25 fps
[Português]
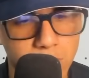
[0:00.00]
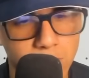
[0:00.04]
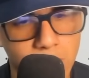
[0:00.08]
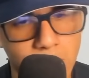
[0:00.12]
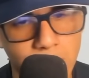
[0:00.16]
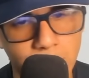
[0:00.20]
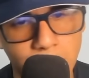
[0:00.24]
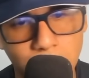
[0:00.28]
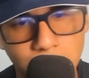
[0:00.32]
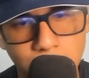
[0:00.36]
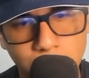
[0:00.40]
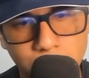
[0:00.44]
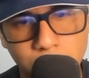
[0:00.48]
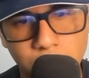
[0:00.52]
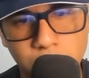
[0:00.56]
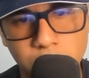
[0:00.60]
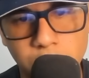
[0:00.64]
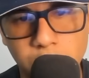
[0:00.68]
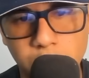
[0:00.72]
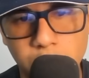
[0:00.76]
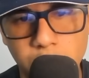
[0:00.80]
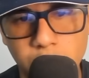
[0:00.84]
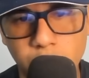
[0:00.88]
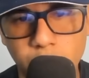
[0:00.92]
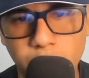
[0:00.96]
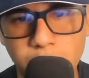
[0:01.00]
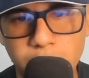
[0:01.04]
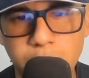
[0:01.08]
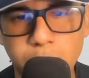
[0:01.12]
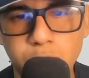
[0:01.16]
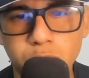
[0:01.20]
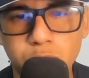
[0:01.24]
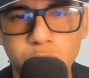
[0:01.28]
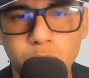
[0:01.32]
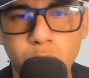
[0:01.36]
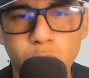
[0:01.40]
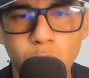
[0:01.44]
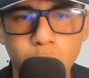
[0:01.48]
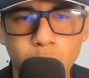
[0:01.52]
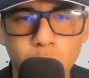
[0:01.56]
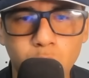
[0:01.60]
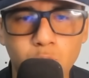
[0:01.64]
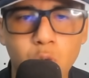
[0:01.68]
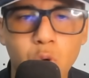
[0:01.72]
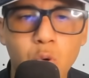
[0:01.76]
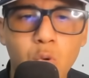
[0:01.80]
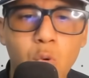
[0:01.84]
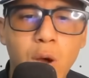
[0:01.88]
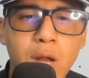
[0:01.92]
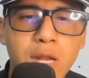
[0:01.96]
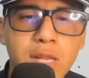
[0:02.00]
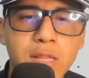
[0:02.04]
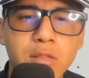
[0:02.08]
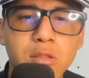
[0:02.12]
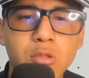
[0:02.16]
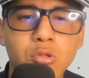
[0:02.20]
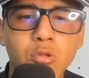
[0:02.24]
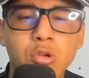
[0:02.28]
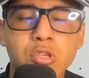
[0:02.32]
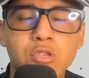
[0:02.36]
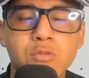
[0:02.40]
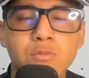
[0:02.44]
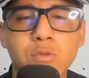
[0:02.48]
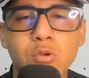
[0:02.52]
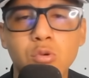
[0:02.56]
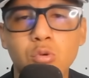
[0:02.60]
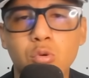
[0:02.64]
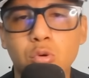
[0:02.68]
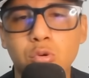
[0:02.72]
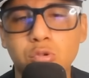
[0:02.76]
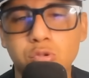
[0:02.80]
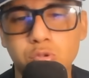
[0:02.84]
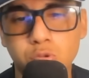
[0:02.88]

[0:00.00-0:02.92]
Lembrando o Remo colocou 42 mil contra o